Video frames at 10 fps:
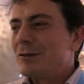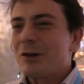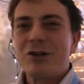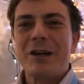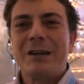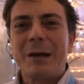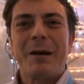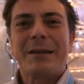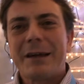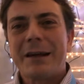sorgenti a
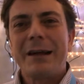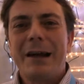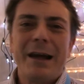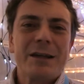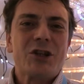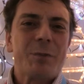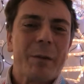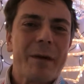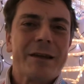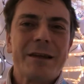batteria il led ci
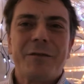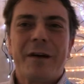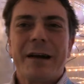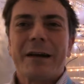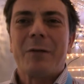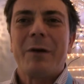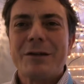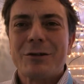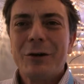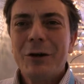permette di fare anche
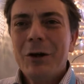questo